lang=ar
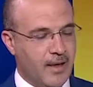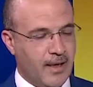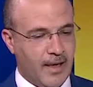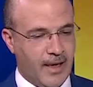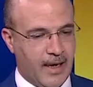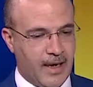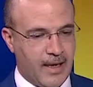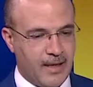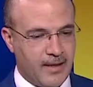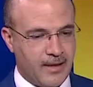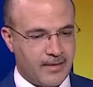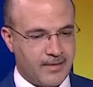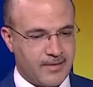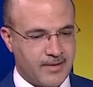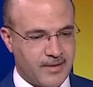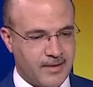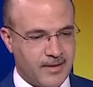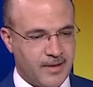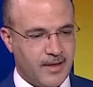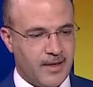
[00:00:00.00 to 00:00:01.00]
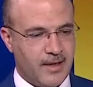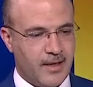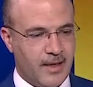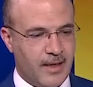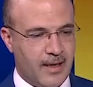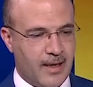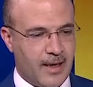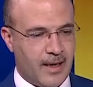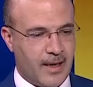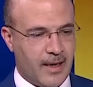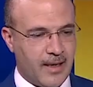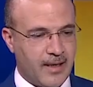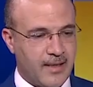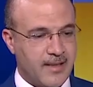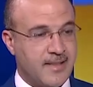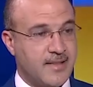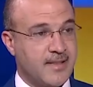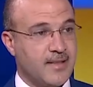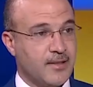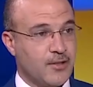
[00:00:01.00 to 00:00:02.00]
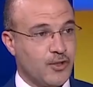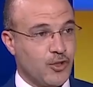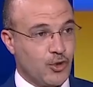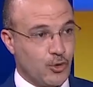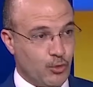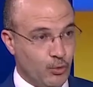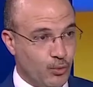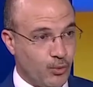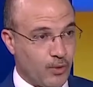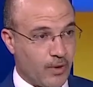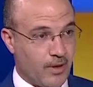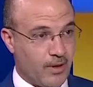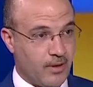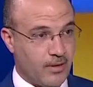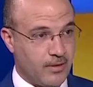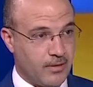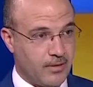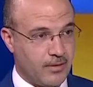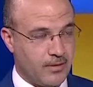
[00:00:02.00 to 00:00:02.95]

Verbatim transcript: حاله آه، عكس الصوره